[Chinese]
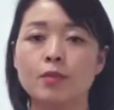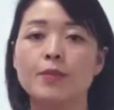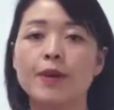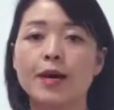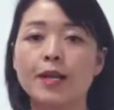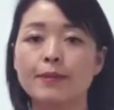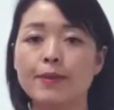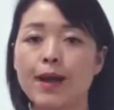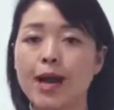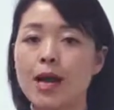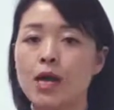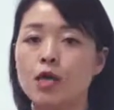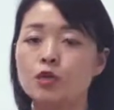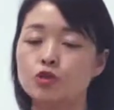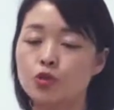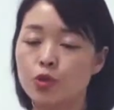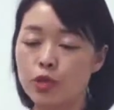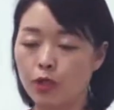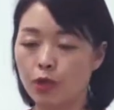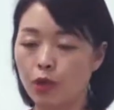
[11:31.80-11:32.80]
明白了吧？
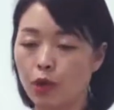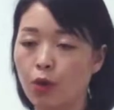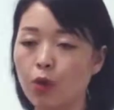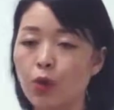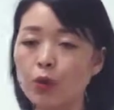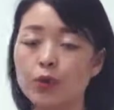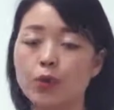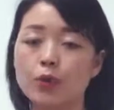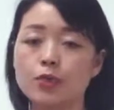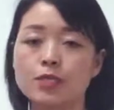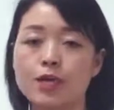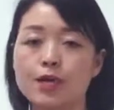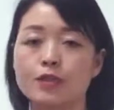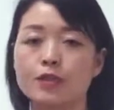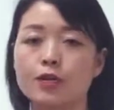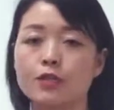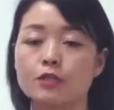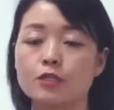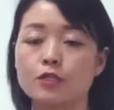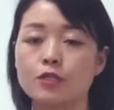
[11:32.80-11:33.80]
所以呢，hot 都
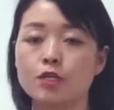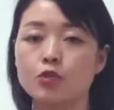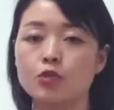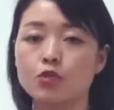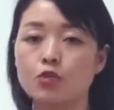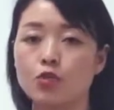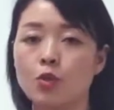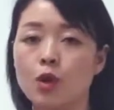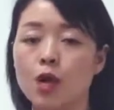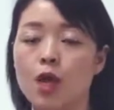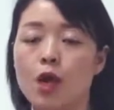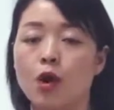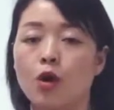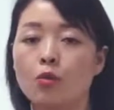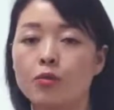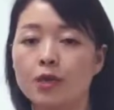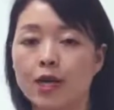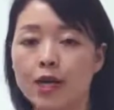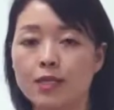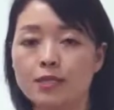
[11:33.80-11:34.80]
强调的是程度。
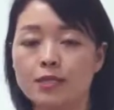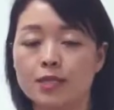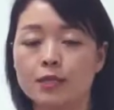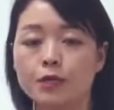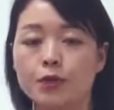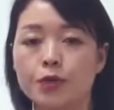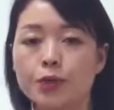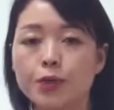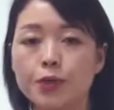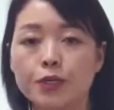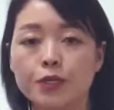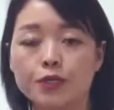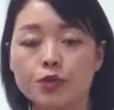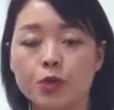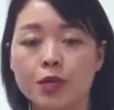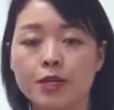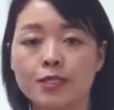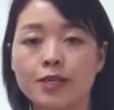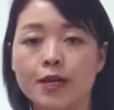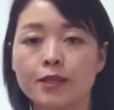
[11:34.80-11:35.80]
我们刚刚讲的 y u i
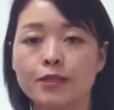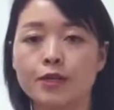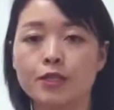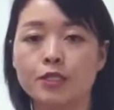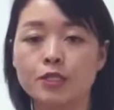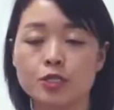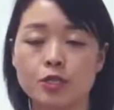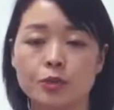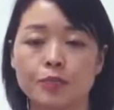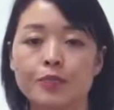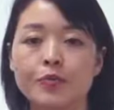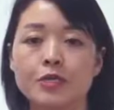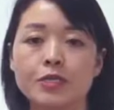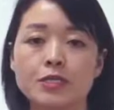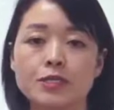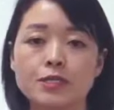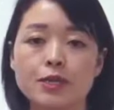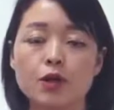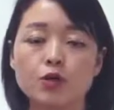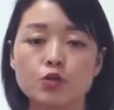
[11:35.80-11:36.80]
主要强调的是
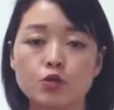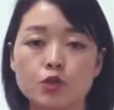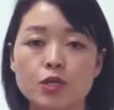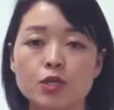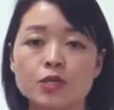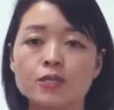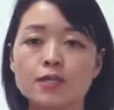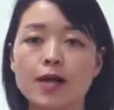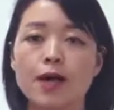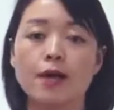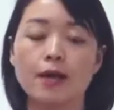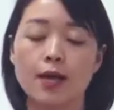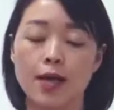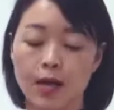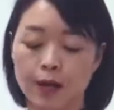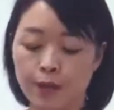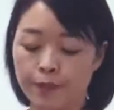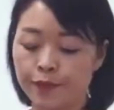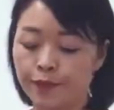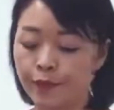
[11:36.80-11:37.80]
比较对象
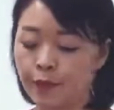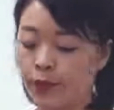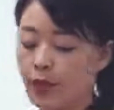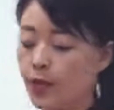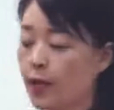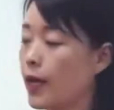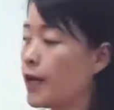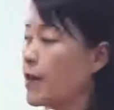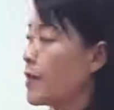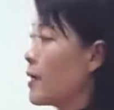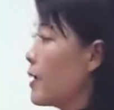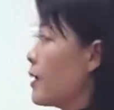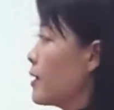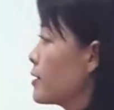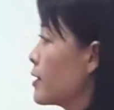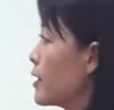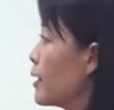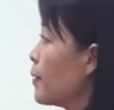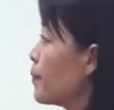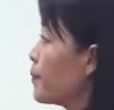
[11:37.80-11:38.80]
啊。哎，
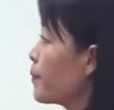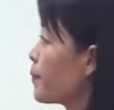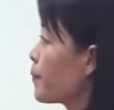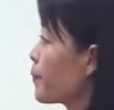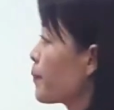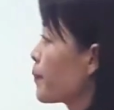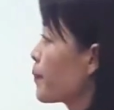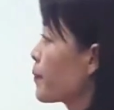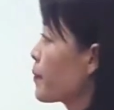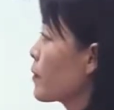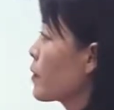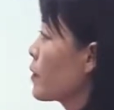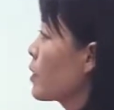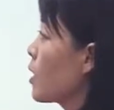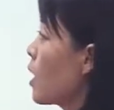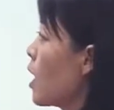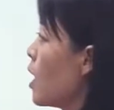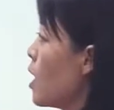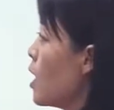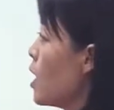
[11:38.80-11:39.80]
好的。
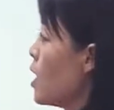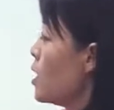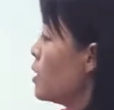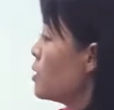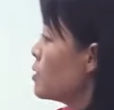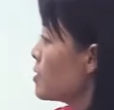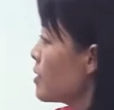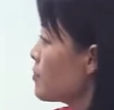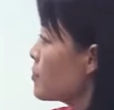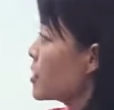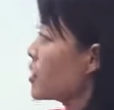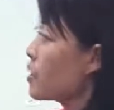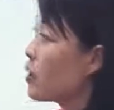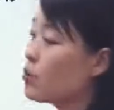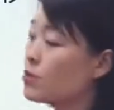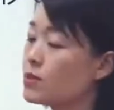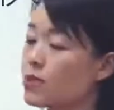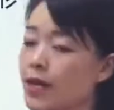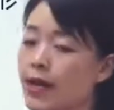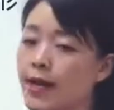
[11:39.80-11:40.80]
下面
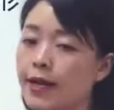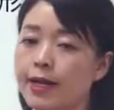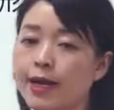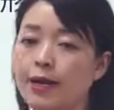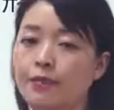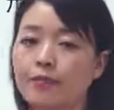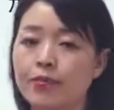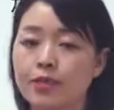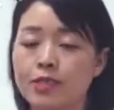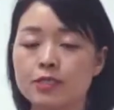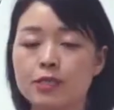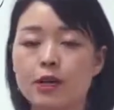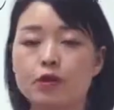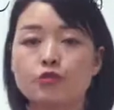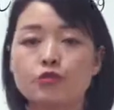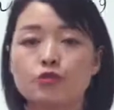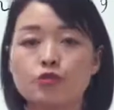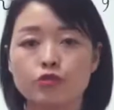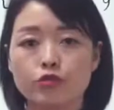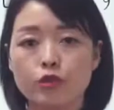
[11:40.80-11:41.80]
呢，我们再来看比
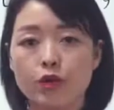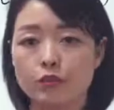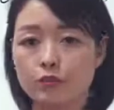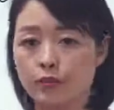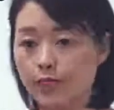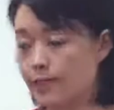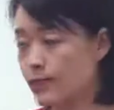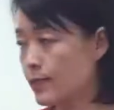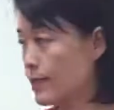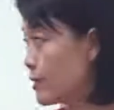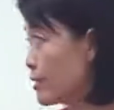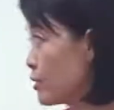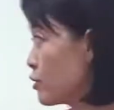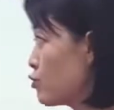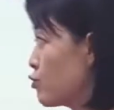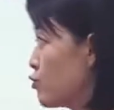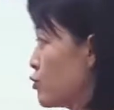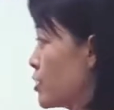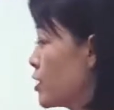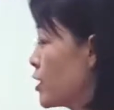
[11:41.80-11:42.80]
较句的第四
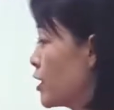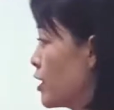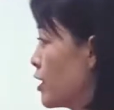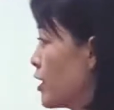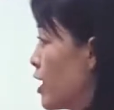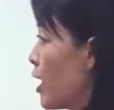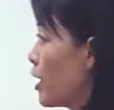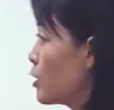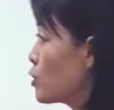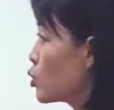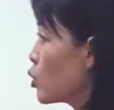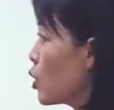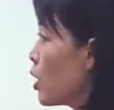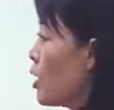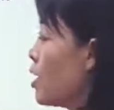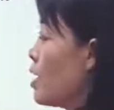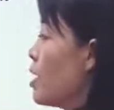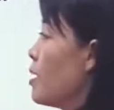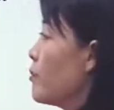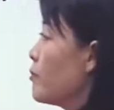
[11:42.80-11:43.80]
个句型啊，
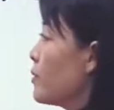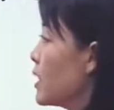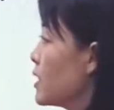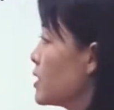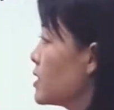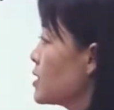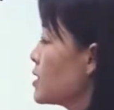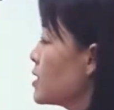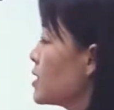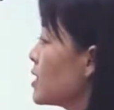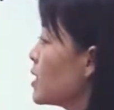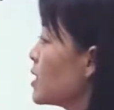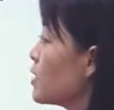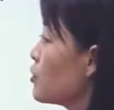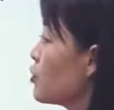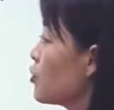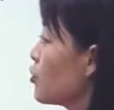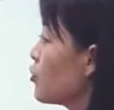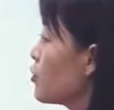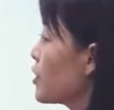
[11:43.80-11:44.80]
说名词
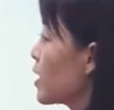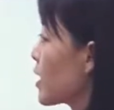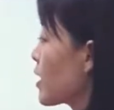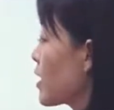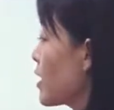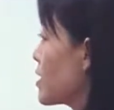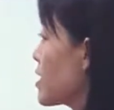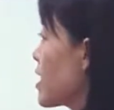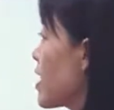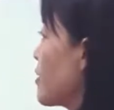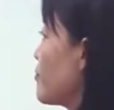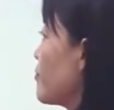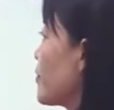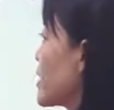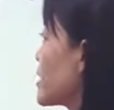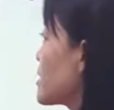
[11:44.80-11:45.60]
一 nonaka